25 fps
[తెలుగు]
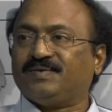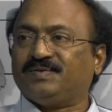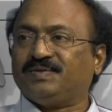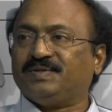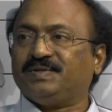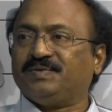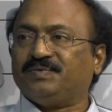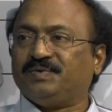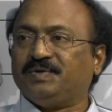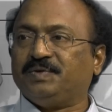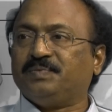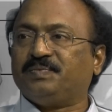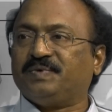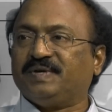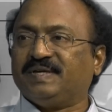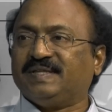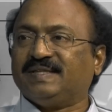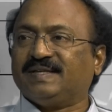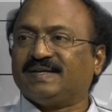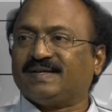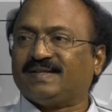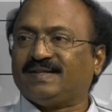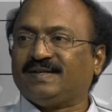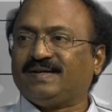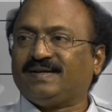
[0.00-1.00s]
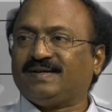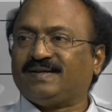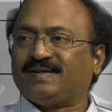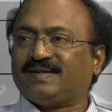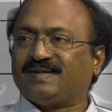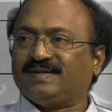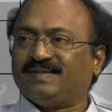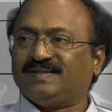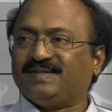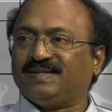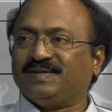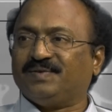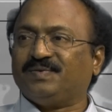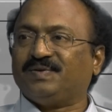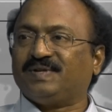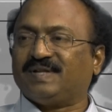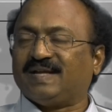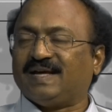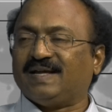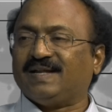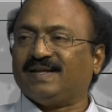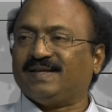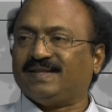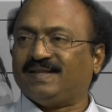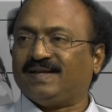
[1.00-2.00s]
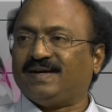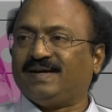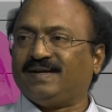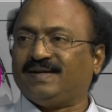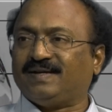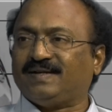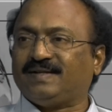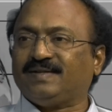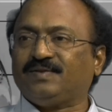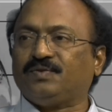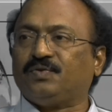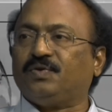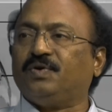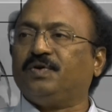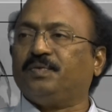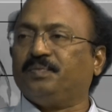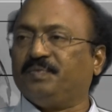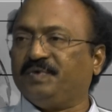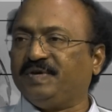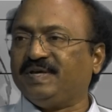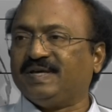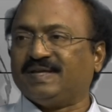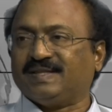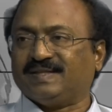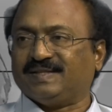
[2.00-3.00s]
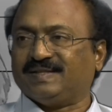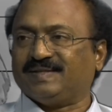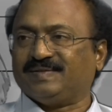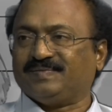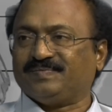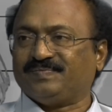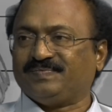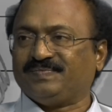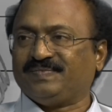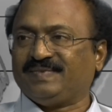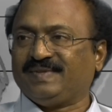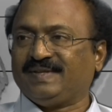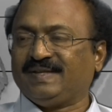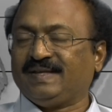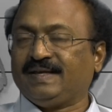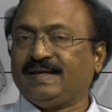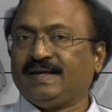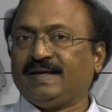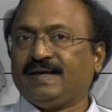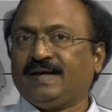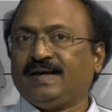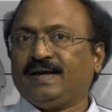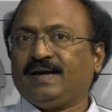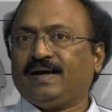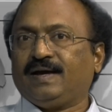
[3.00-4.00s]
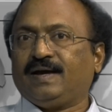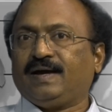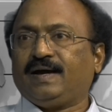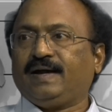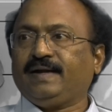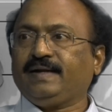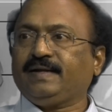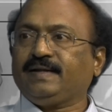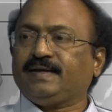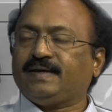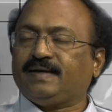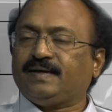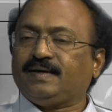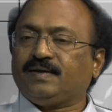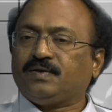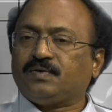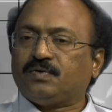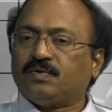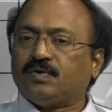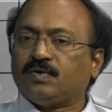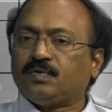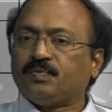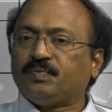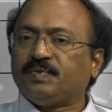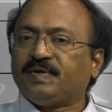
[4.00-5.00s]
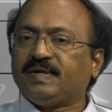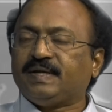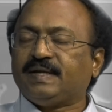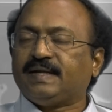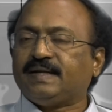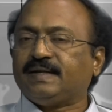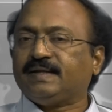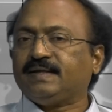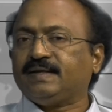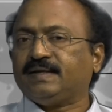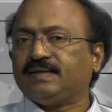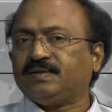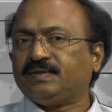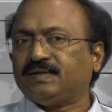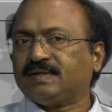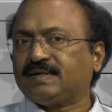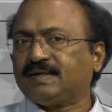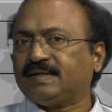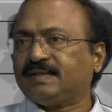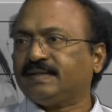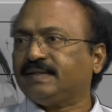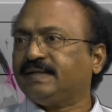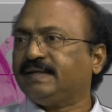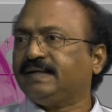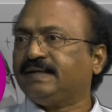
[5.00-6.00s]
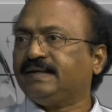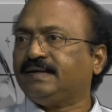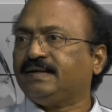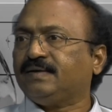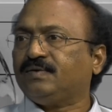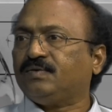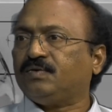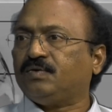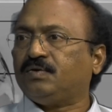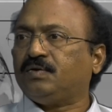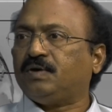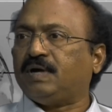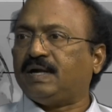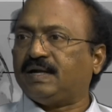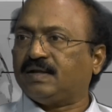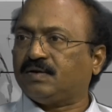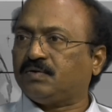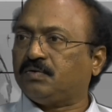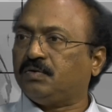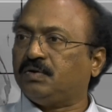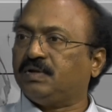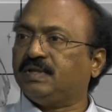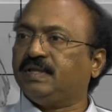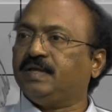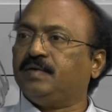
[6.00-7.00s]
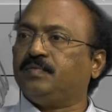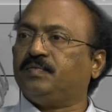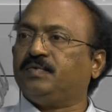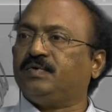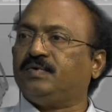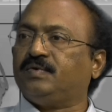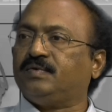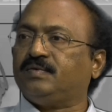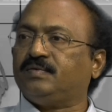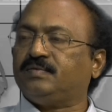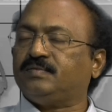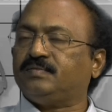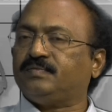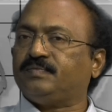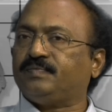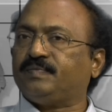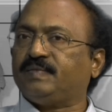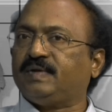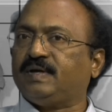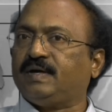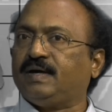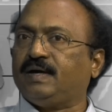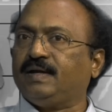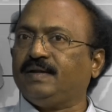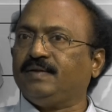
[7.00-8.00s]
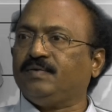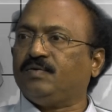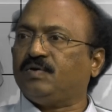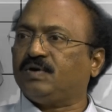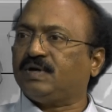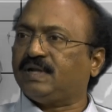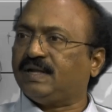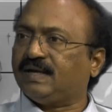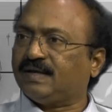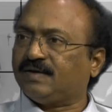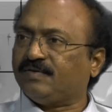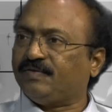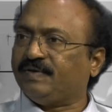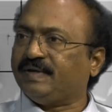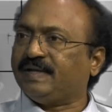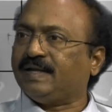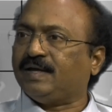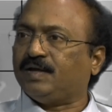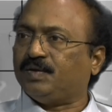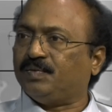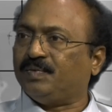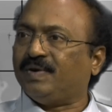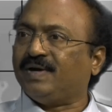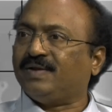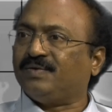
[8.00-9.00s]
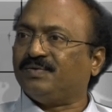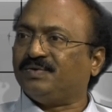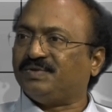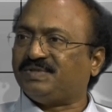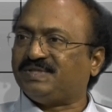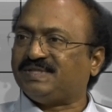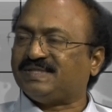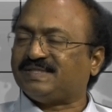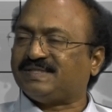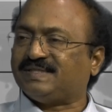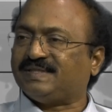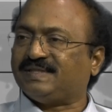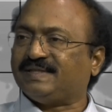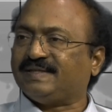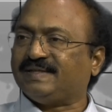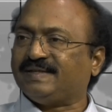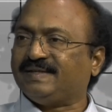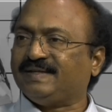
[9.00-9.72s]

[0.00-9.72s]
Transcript: ఉంది ఉండిపోయింది కదా దేవుడు రాలేదా అంటే నోర్మీ అంది అంటే నోర్మీ అని ఎందుకంది ఓహో అడగకూడదేమో అనే ఒక రకమైన అనుమానం వచ్చేసింది